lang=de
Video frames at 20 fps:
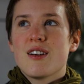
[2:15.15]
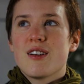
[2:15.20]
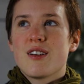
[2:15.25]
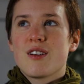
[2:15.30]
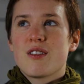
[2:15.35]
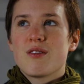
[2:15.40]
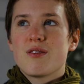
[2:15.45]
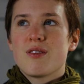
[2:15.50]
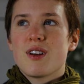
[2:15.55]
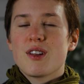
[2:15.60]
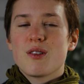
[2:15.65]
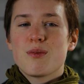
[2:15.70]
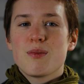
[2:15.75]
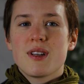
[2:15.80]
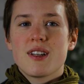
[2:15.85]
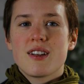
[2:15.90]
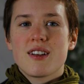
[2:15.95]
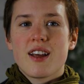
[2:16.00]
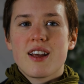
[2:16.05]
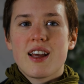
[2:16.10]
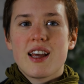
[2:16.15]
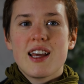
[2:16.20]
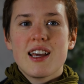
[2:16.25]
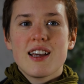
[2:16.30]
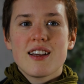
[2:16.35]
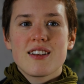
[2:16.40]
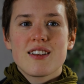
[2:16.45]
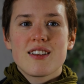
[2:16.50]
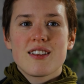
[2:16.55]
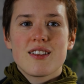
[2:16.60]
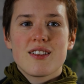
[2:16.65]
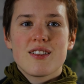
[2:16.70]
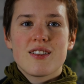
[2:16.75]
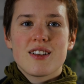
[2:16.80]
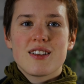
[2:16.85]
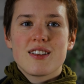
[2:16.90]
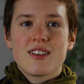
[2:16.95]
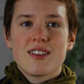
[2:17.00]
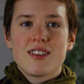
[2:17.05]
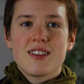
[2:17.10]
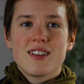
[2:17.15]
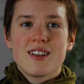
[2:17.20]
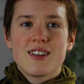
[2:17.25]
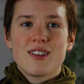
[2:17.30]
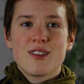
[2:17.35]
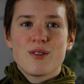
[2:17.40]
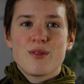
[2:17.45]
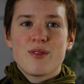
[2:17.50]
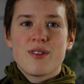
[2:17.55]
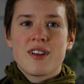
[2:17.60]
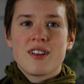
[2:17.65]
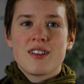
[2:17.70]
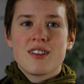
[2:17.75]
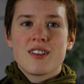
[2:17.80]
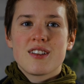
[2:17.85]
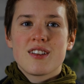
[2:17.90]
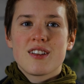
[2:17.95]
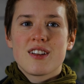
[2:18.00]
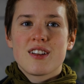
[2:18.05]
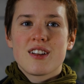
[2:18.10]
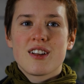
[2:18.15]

ähm, was mich trägt, was ist das, was